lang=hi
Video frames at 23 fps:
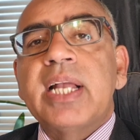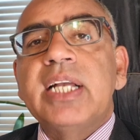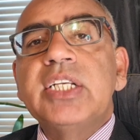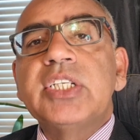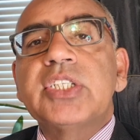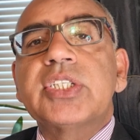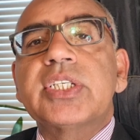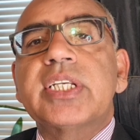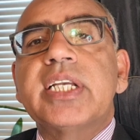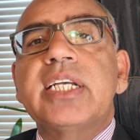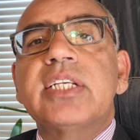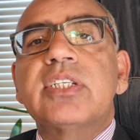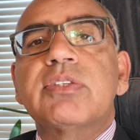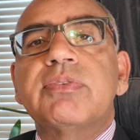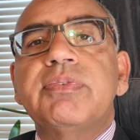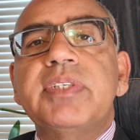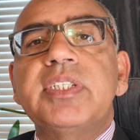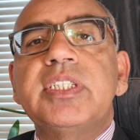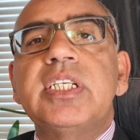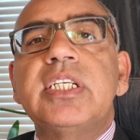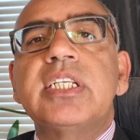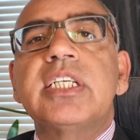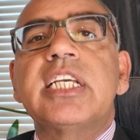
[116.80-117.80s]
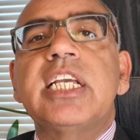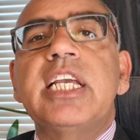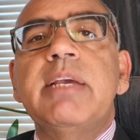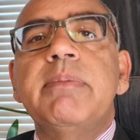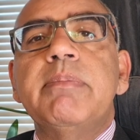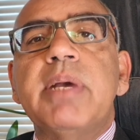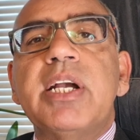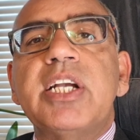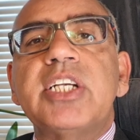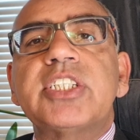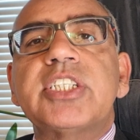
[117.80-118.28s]
इसके स्वीडन की
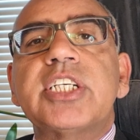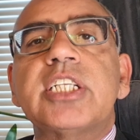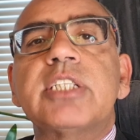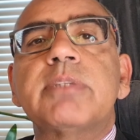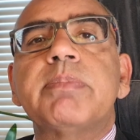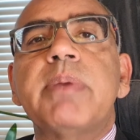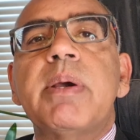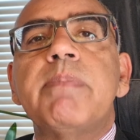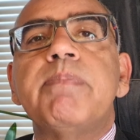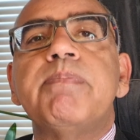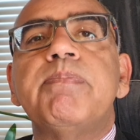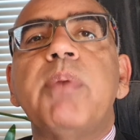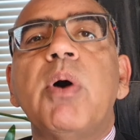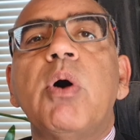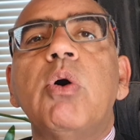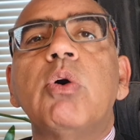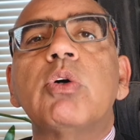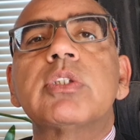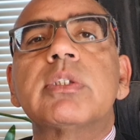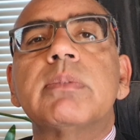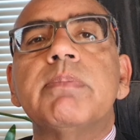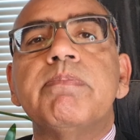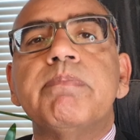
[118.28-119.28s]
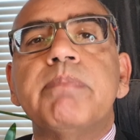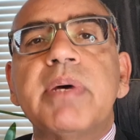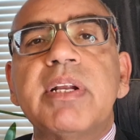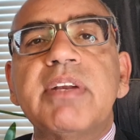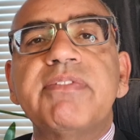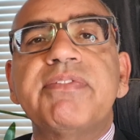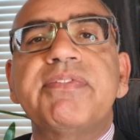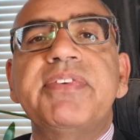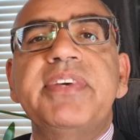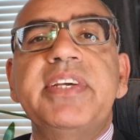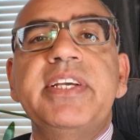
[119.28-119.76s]
मीशत पर बहुत
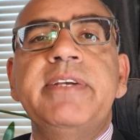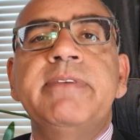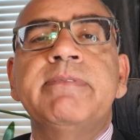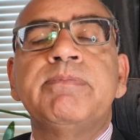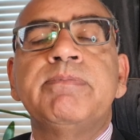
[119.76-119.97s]
मनफी